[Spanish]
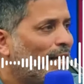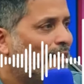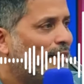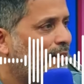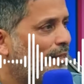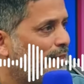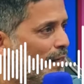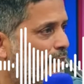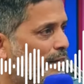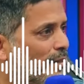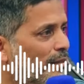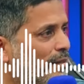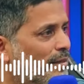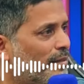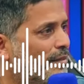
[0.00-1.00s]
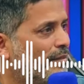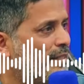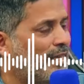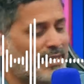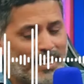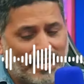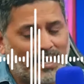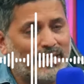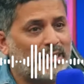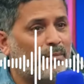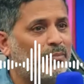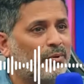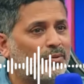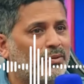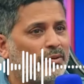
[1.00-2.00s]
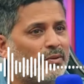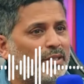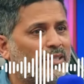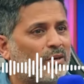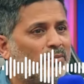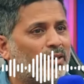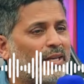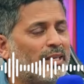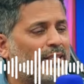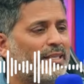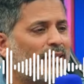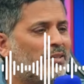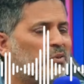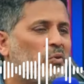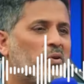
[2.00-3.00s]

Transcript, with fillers: amenazas ya. Ya llegar a este punto es como que decir,